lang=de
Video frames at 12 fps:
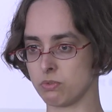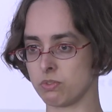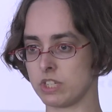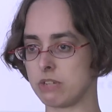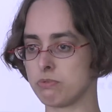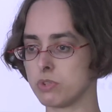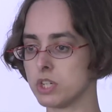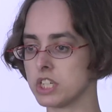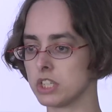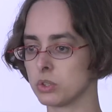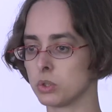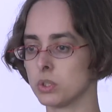die für
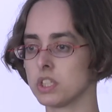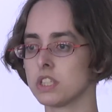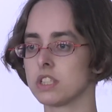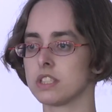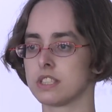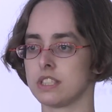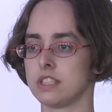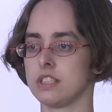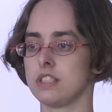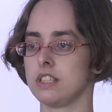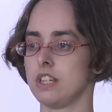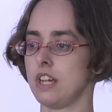den Kunden
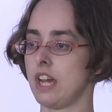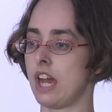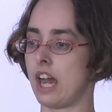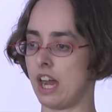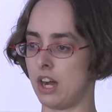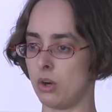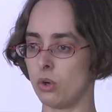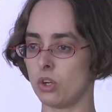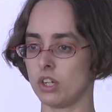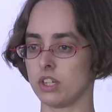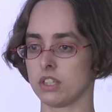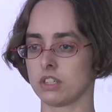sind,
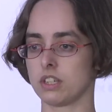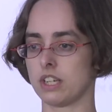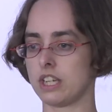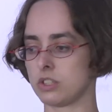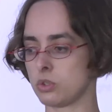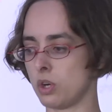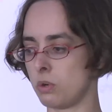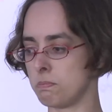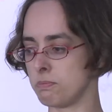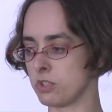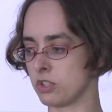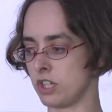auch äh, zu
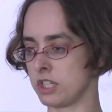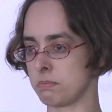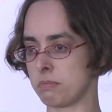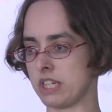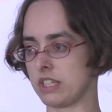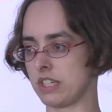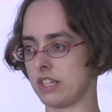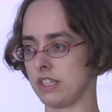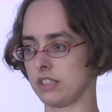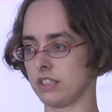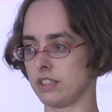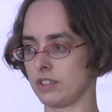Open Source
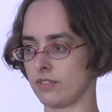beitragen.